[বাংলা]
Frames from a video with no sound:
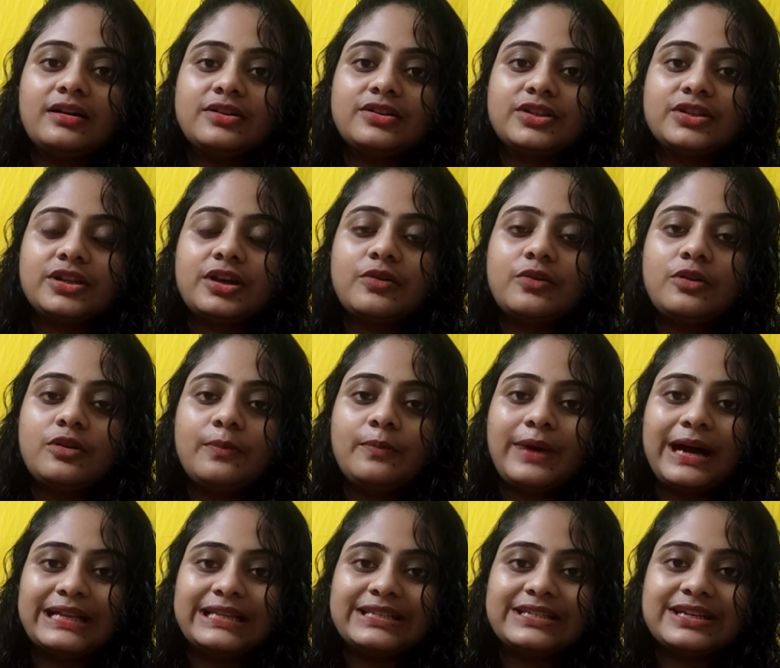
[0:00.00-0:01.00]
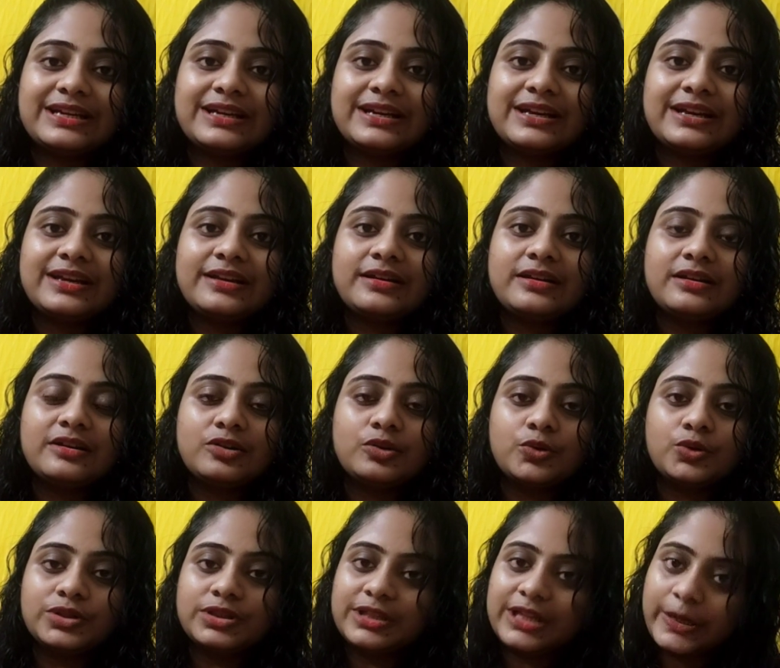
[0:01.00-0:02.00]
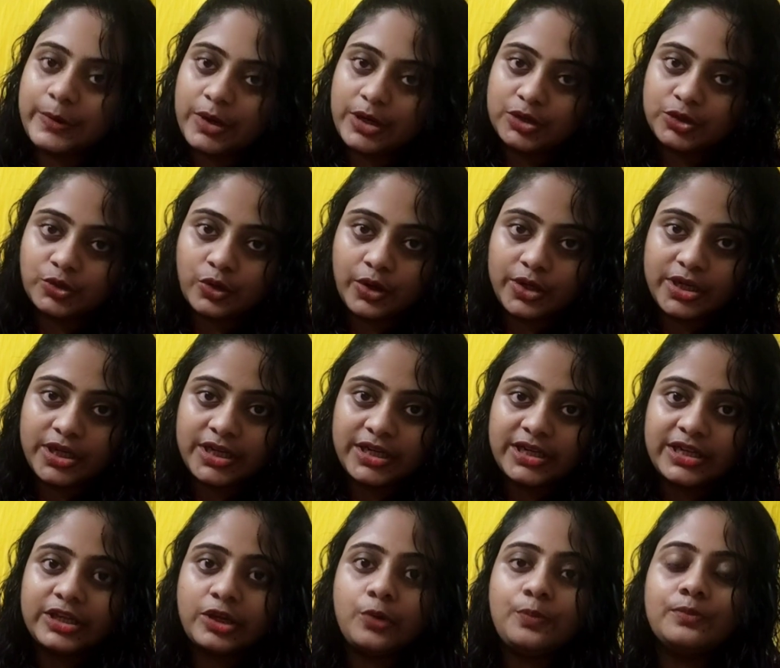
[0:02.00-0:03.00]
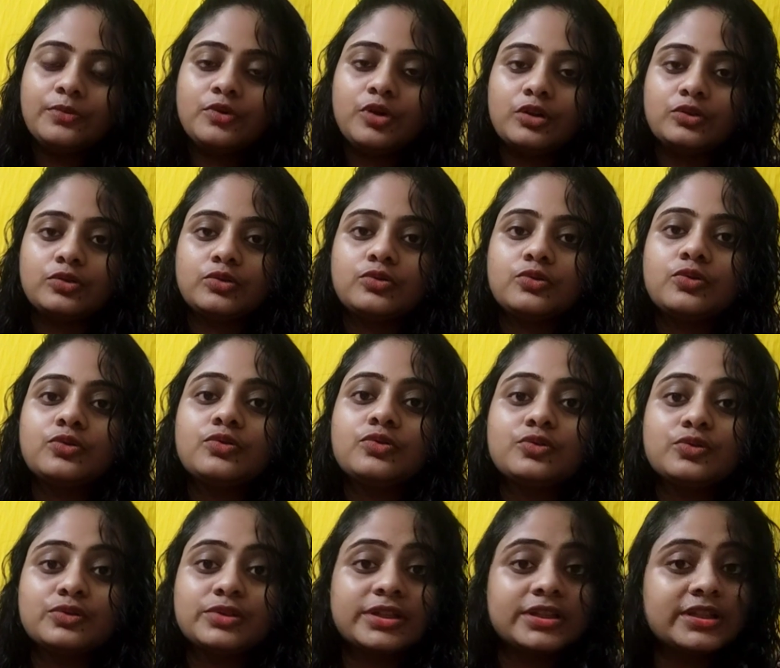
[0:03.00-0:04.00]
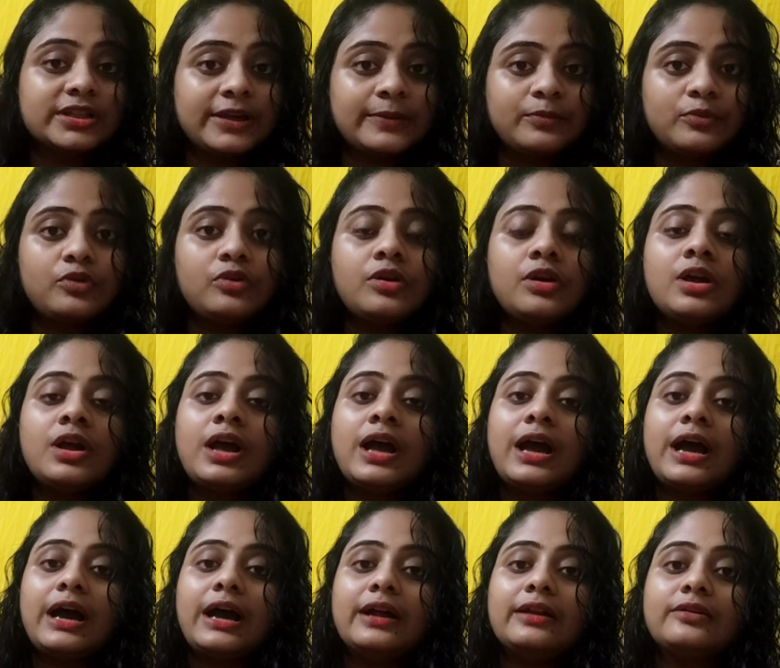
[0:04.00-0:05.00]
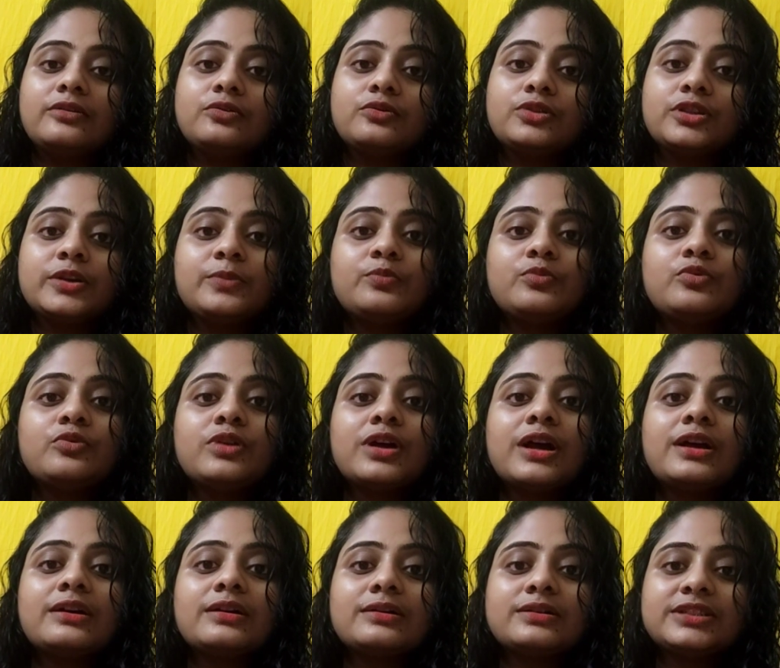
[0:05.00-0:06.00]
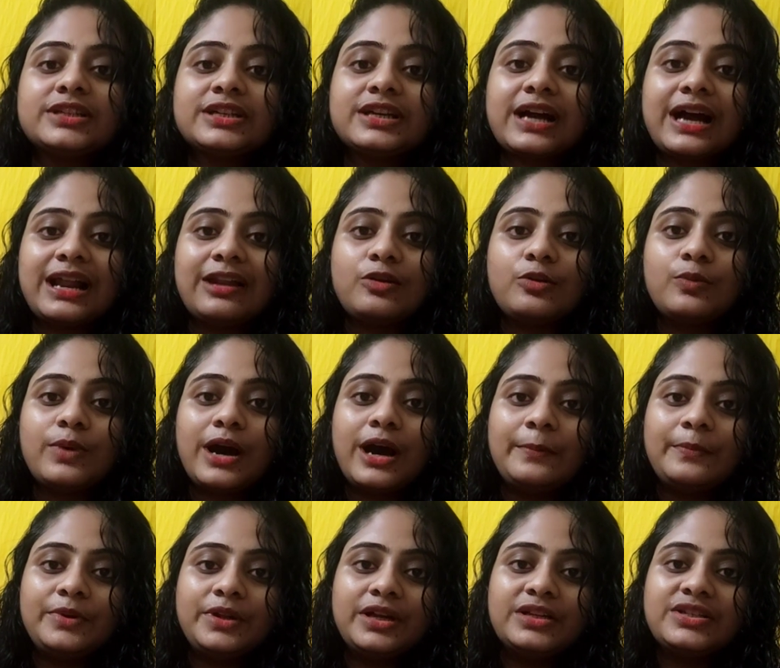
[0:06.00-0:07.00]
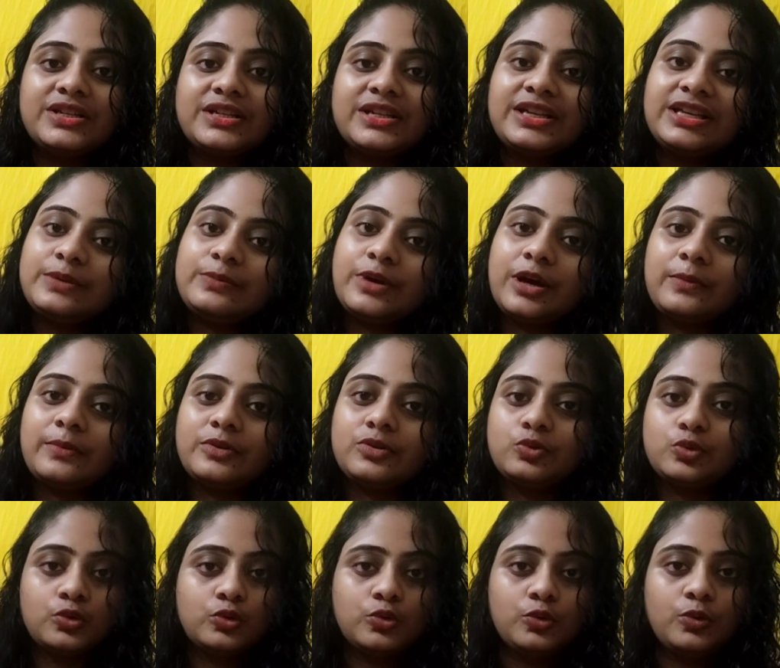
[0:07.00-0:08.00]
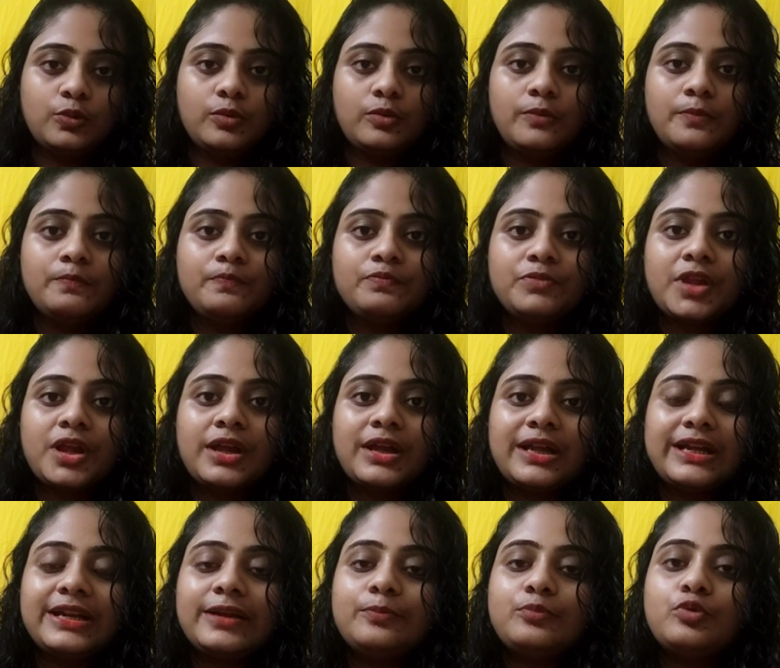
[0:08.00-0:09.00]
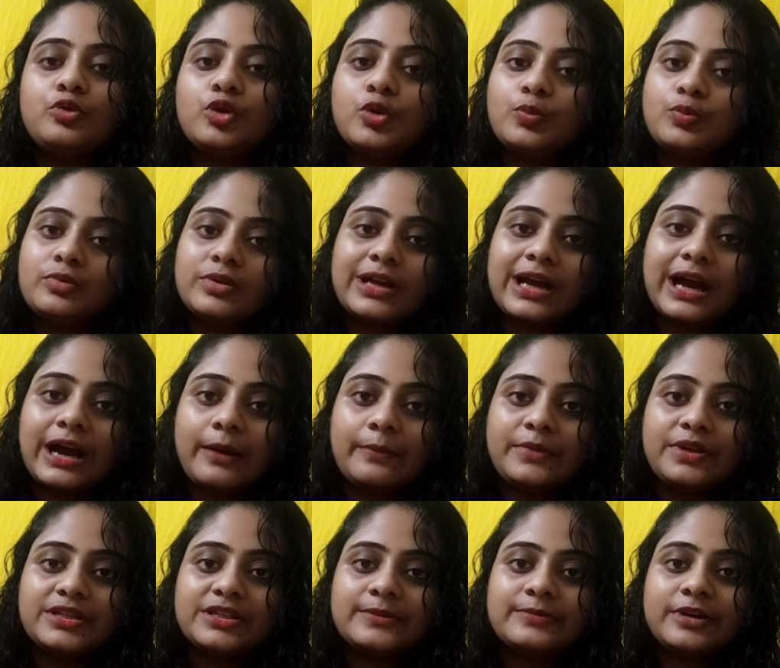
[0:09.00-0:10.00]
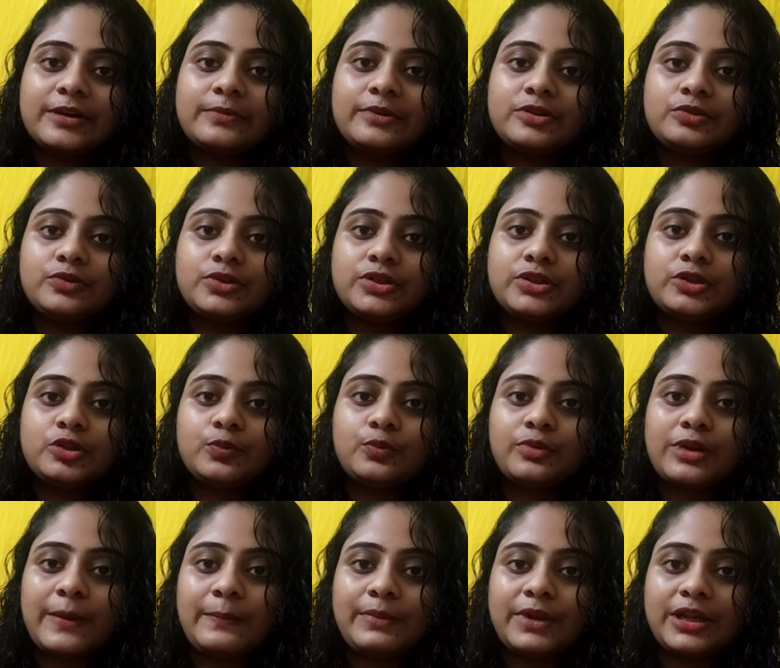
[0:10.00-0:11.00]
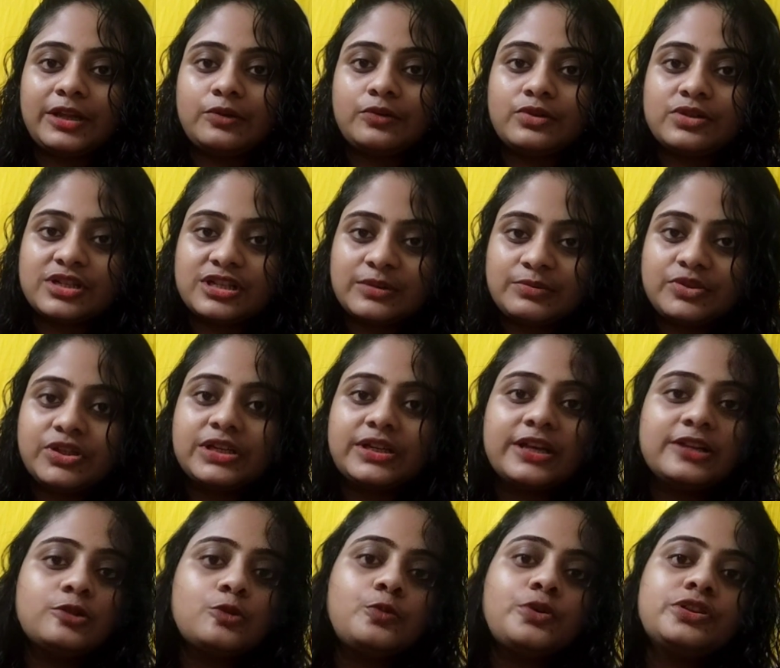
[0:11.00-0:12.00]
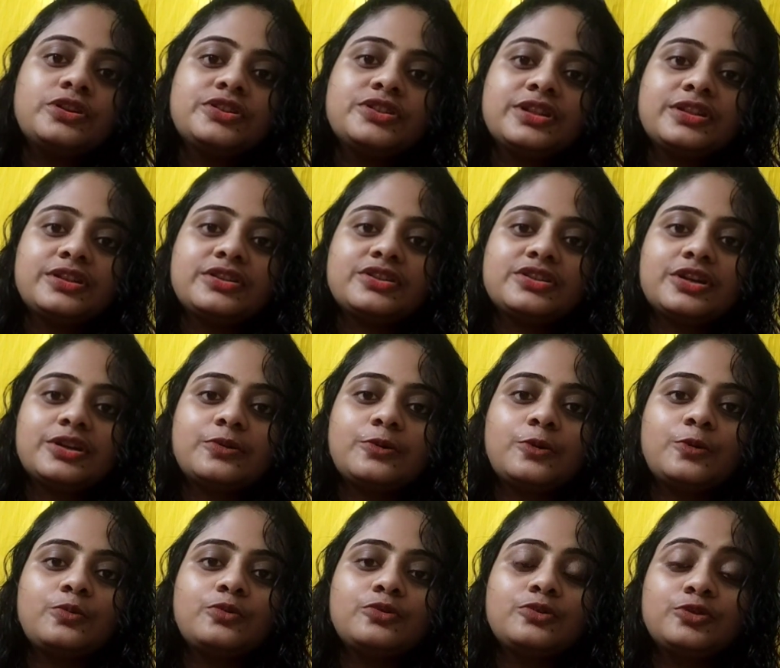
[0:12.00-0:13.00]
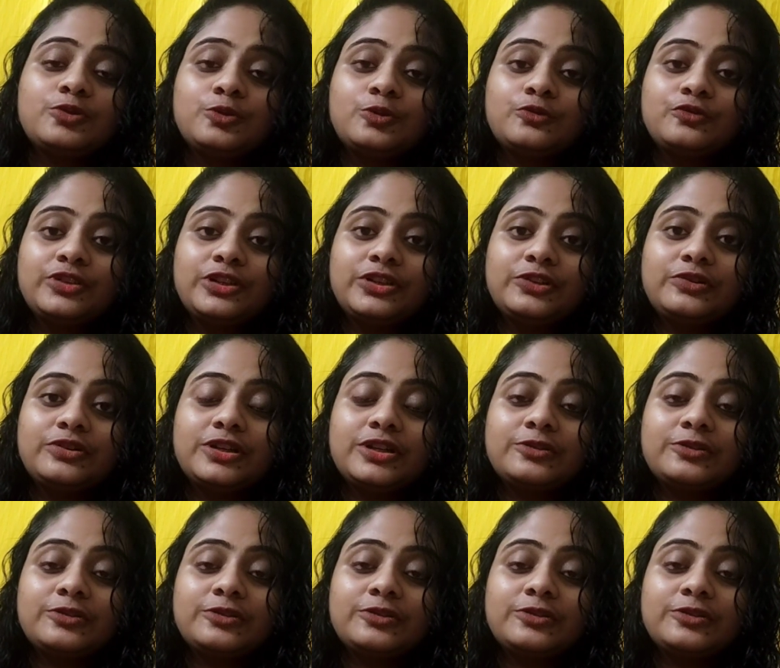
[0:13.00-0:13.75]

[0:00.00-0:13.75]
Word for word: সেটা হলো বাচ্চাকে রোদ দেওয়ার সঠিক নিয়ম কতক্ষণ রোদে দেব আর রোদে পোড়া যে কালো ভাবটা সেটা কিভাবে দূর করব এটা পুরোপুরি আমি যেভাবে টুইটির ওপর অ্যাপ্লাই করেছিলাম সেটাই তোমাদের সাথে শেয়ার করব তো ভিডিওটা